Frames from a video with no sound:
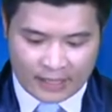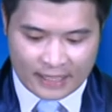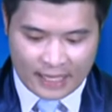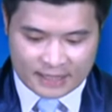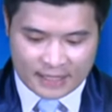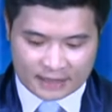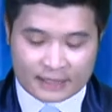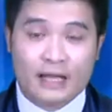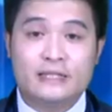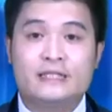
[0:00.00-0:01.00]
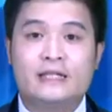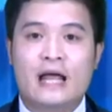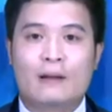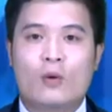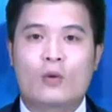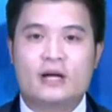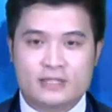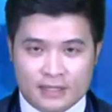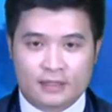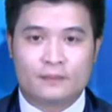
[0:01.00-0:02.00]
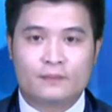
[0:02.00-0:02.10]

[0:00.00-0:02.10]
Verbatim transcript: đại diện các chi đảng bộ cơ sở.